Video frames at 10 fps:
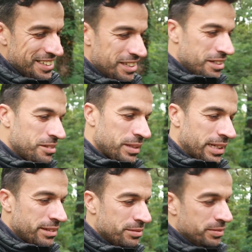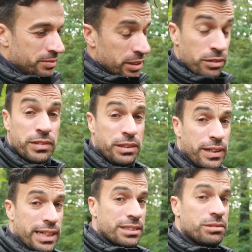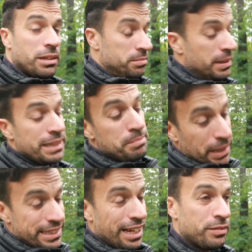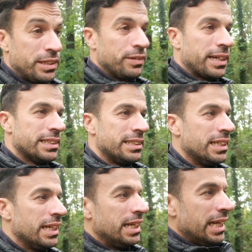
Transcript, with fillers: Äh, weil wir dürfen nicht vergessen, oder Mann, Mann darf nicht vergessen,